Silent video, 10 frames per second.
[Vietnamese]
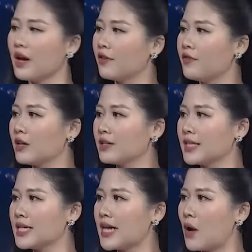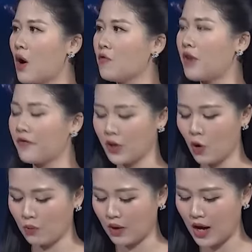Vâng, xin chào ông Phạm Việt
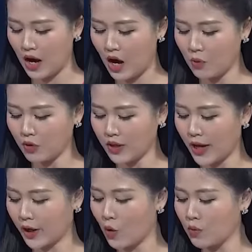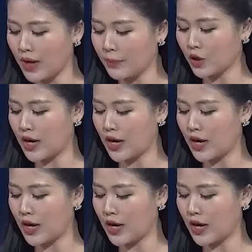Hùng. Ông có thể cung cấp cho khán